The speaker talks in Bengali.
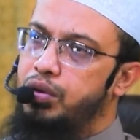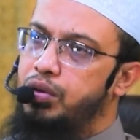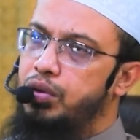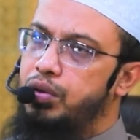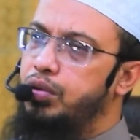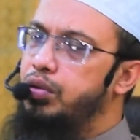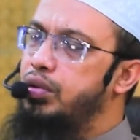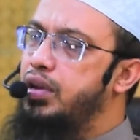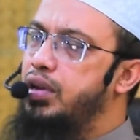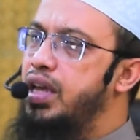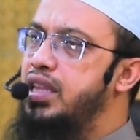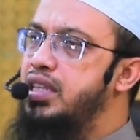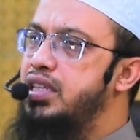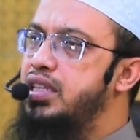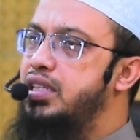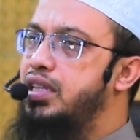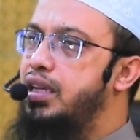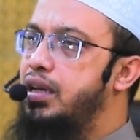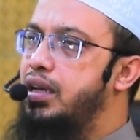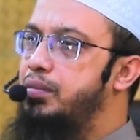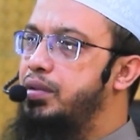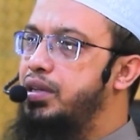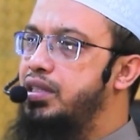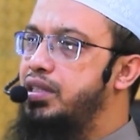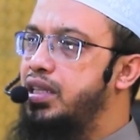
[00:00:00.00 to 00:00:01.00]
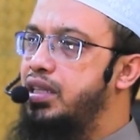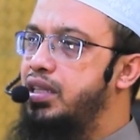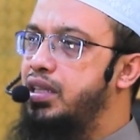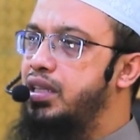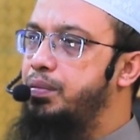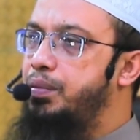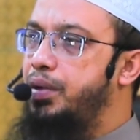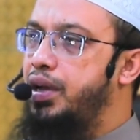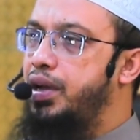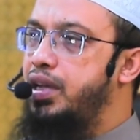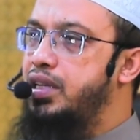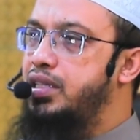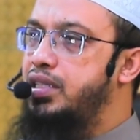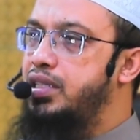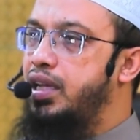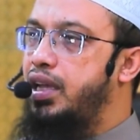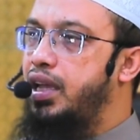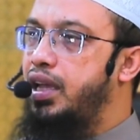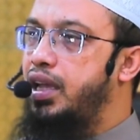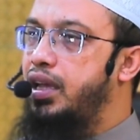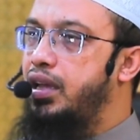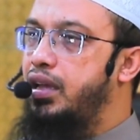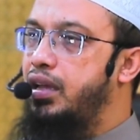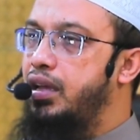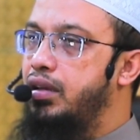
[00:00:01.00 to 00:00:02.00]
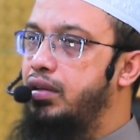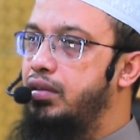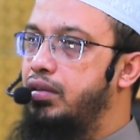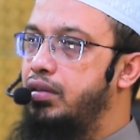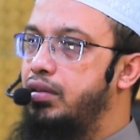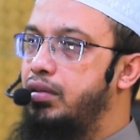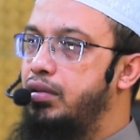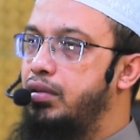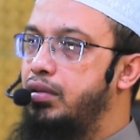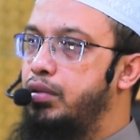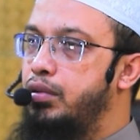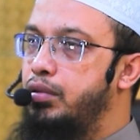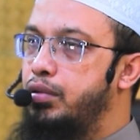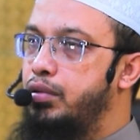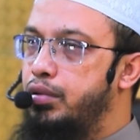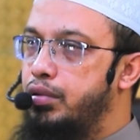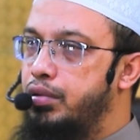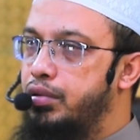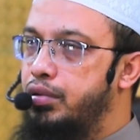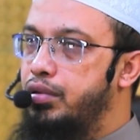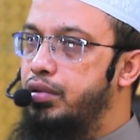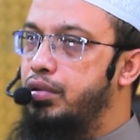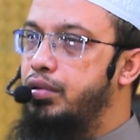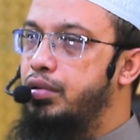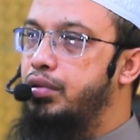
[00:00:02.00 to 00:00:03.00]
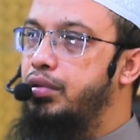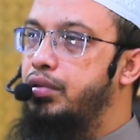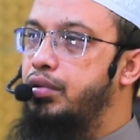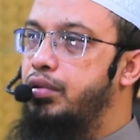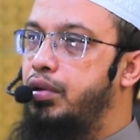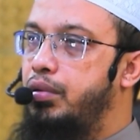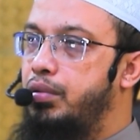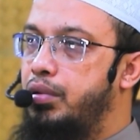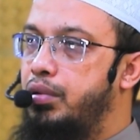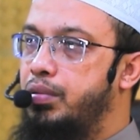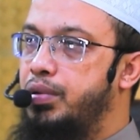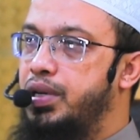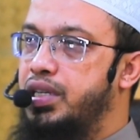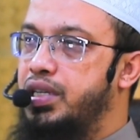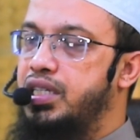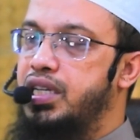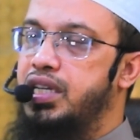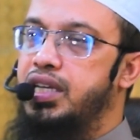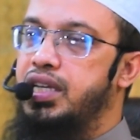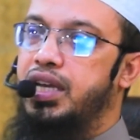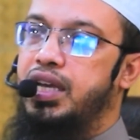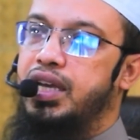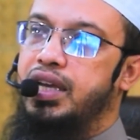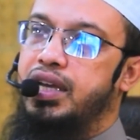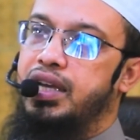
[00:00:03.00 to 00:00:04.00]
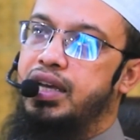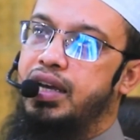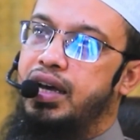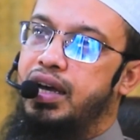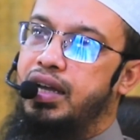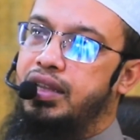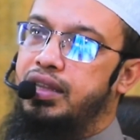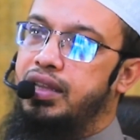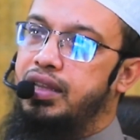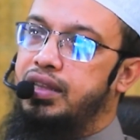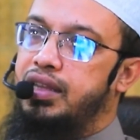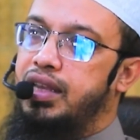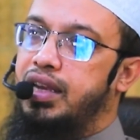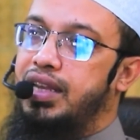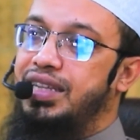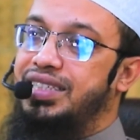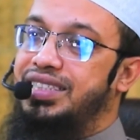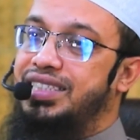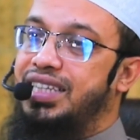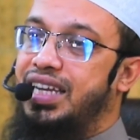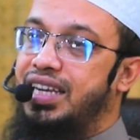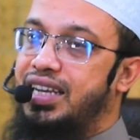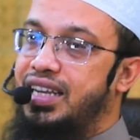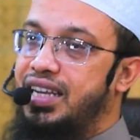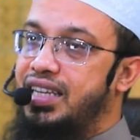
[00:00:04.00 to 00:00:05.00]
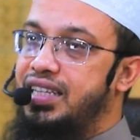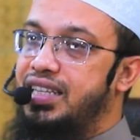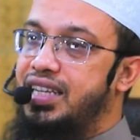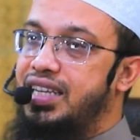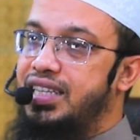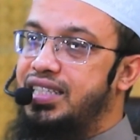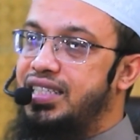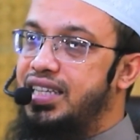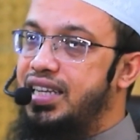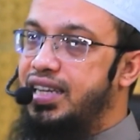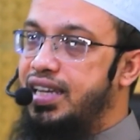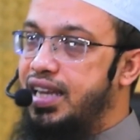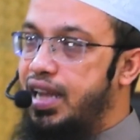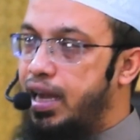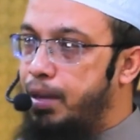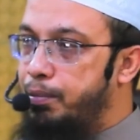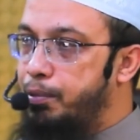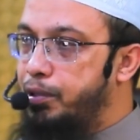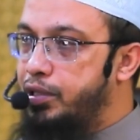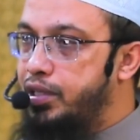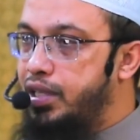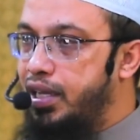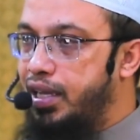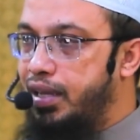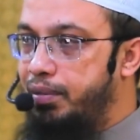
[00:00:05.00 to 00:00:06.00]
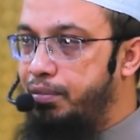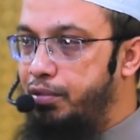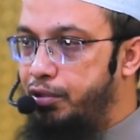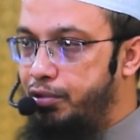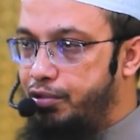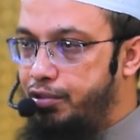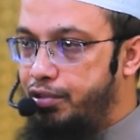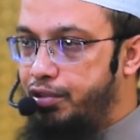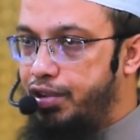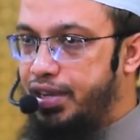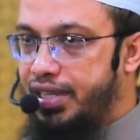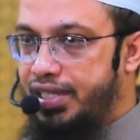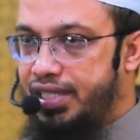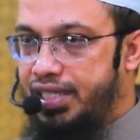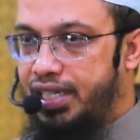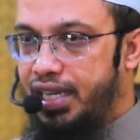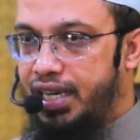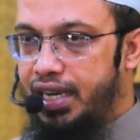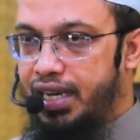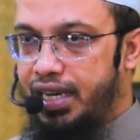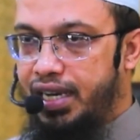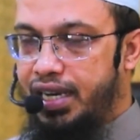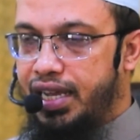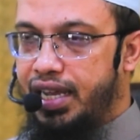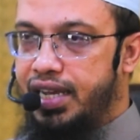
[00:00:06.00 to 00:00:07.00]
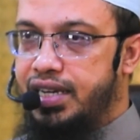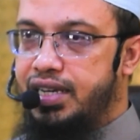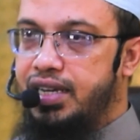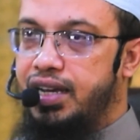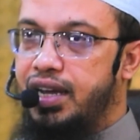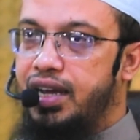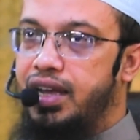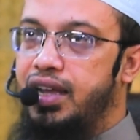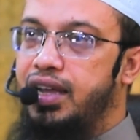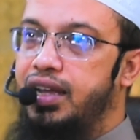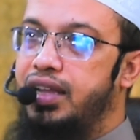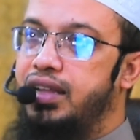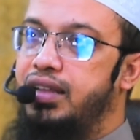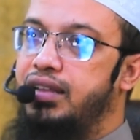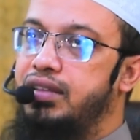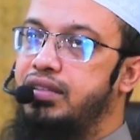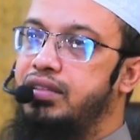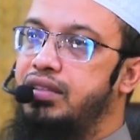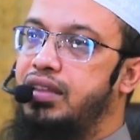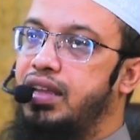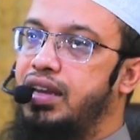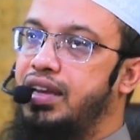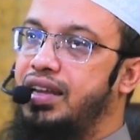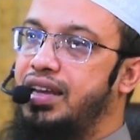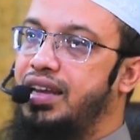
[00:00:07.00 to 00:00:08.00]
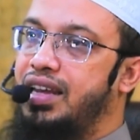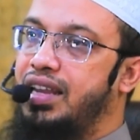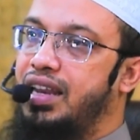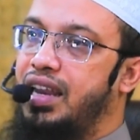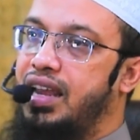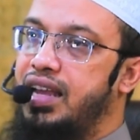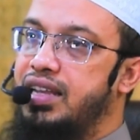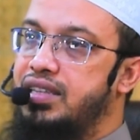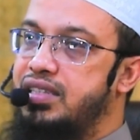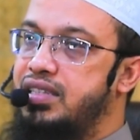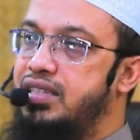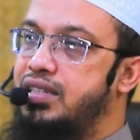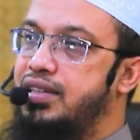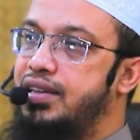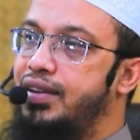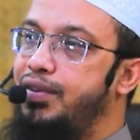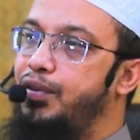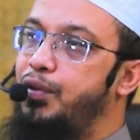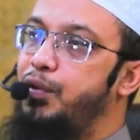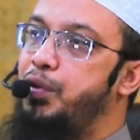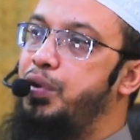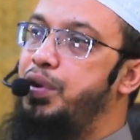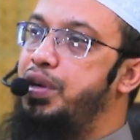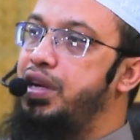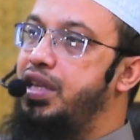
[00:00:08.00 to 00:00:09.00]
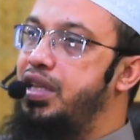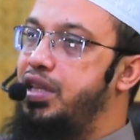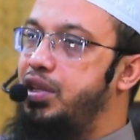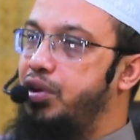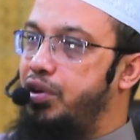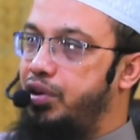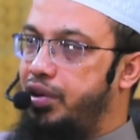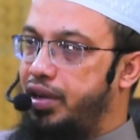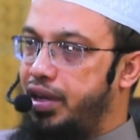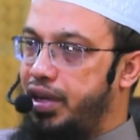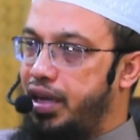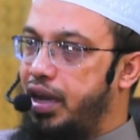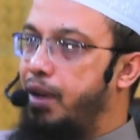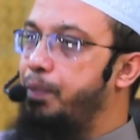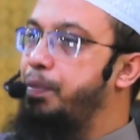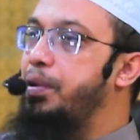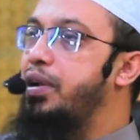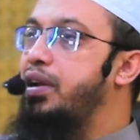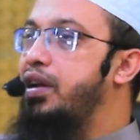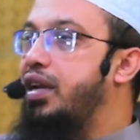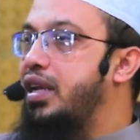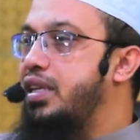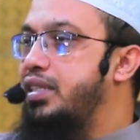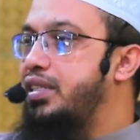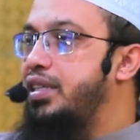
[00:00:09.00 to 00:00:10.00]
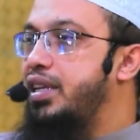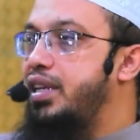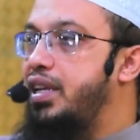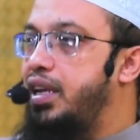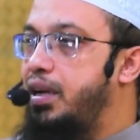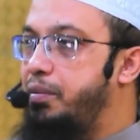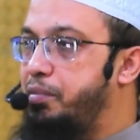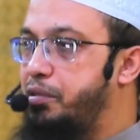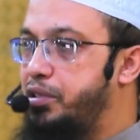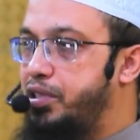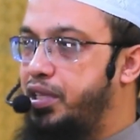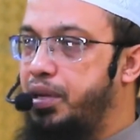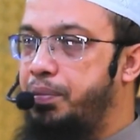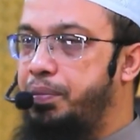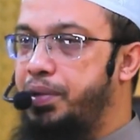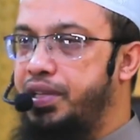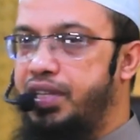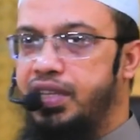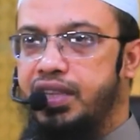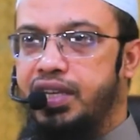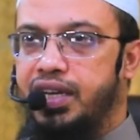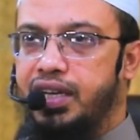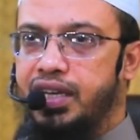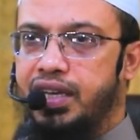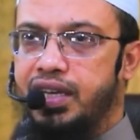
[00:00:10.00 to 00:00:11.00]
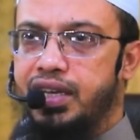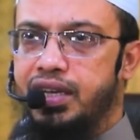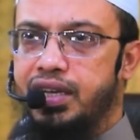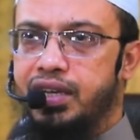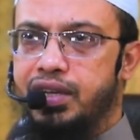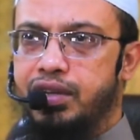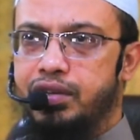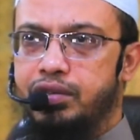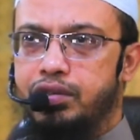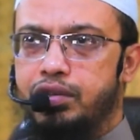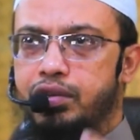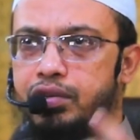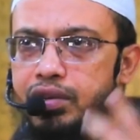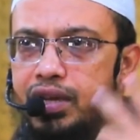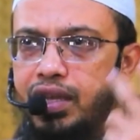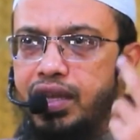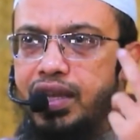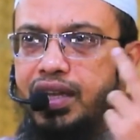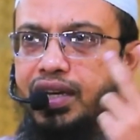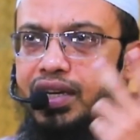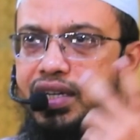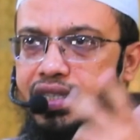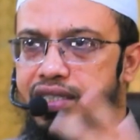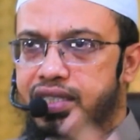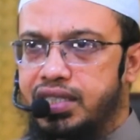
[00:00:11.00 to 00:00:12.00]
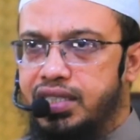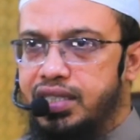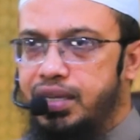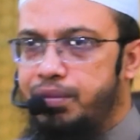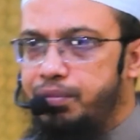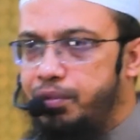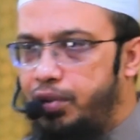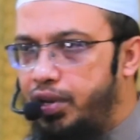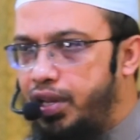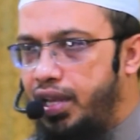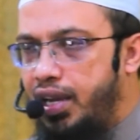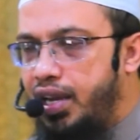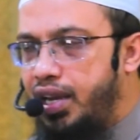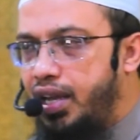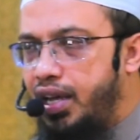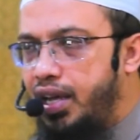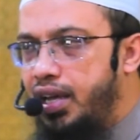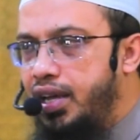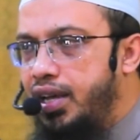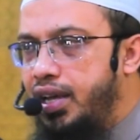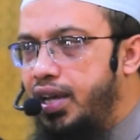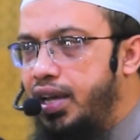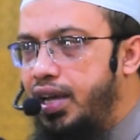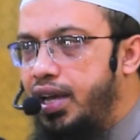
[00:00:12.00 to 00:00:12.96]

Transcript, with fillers: কোনো কোনো হাদিস থেকে আমরা জানতে পাই যে কোনো কোনো কবরবাসীকে আল্লাহ তালা জান্নাতের যে নেয়ামত তাকে ভোগ করাচ্ছিলেন এটা তার ক্লাসটা উন্নীত হয় আপার ক্লাসের নেয়ামত সে পেতে থাকে তখন আল্লাহর কাছে সে বলে আল্লাহ